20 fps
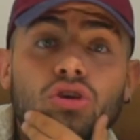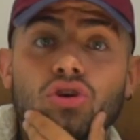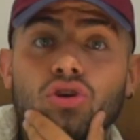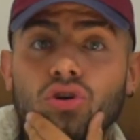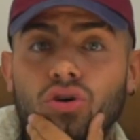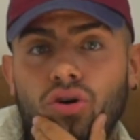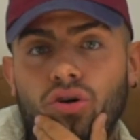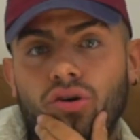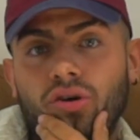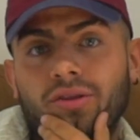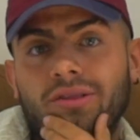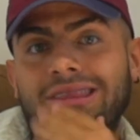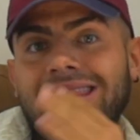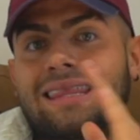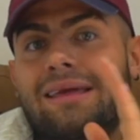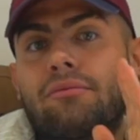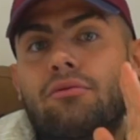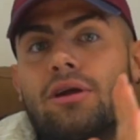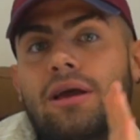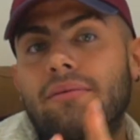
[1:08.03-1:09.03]
Yo
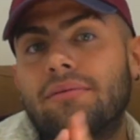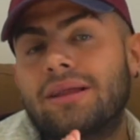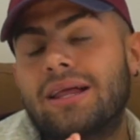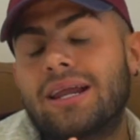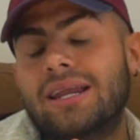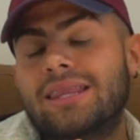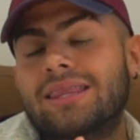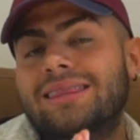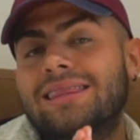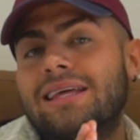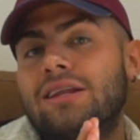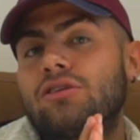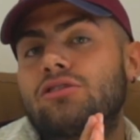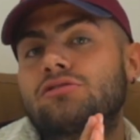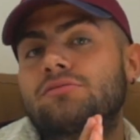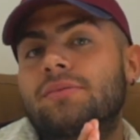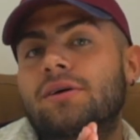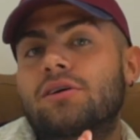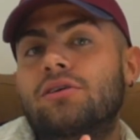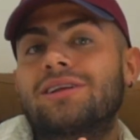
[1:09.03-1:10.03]
te voy a hablar de
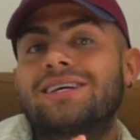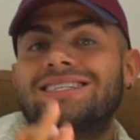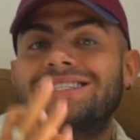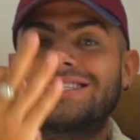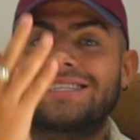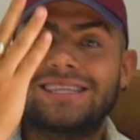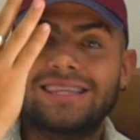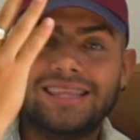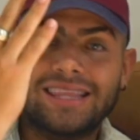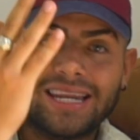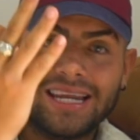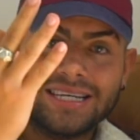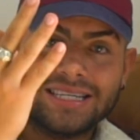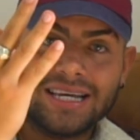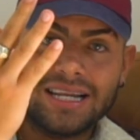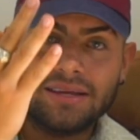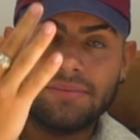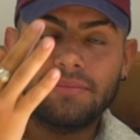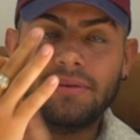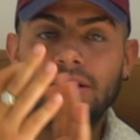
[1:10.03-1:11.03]
los mejores
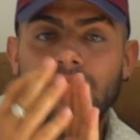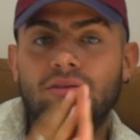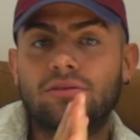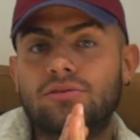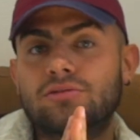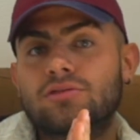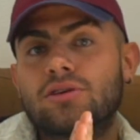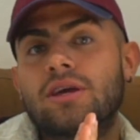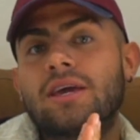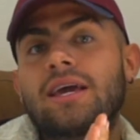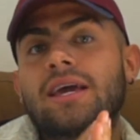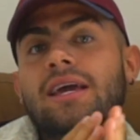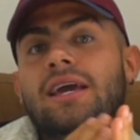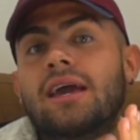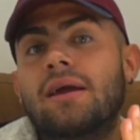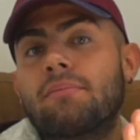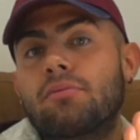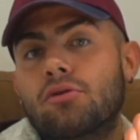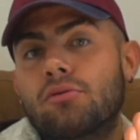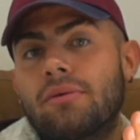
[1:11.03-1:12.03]
tres alimentos
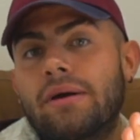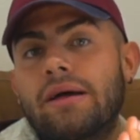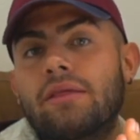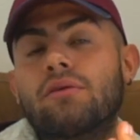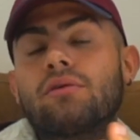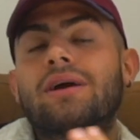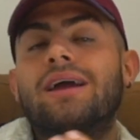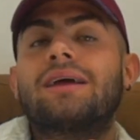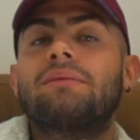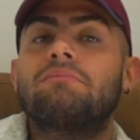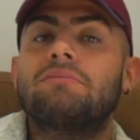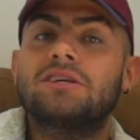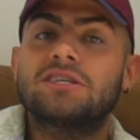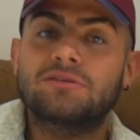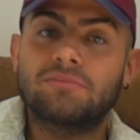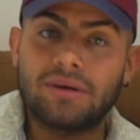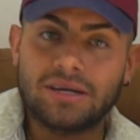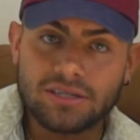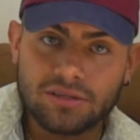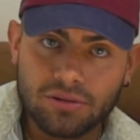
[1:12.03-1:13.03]
que he probado en
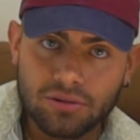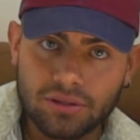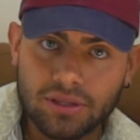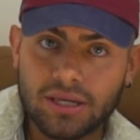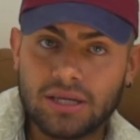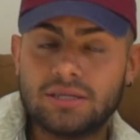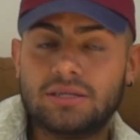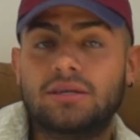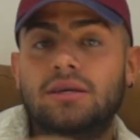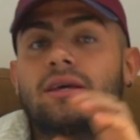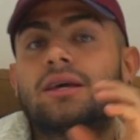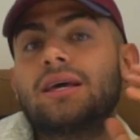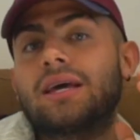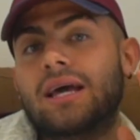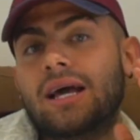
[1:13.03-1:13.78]
mis mascotas,